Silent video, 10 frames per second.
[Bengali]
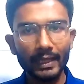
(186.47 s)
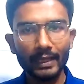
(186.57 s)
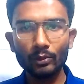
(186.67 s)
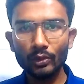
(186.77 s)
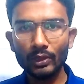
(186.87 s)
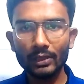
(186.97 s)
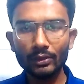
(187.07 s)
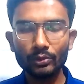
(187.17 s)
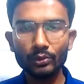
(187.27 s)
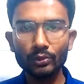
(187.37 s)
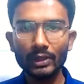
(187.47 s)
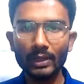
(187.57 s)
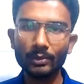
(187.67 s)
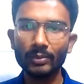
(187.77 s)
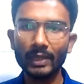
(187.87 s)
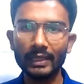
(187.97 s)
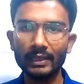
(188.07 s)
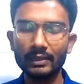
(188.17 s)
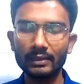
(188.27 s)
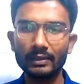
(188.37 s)
এগুলো গেল গুণ এবং
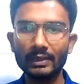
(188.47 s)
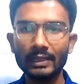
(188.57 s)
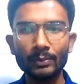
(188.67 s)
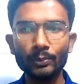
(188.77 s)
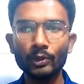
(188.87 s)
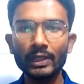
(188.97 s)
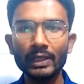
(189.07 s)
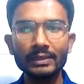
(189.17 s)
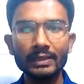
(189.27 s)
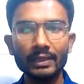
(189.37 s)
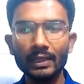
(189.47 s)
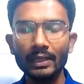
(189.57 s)
ভাগের ক্ষেত্রে তারপরেই আছে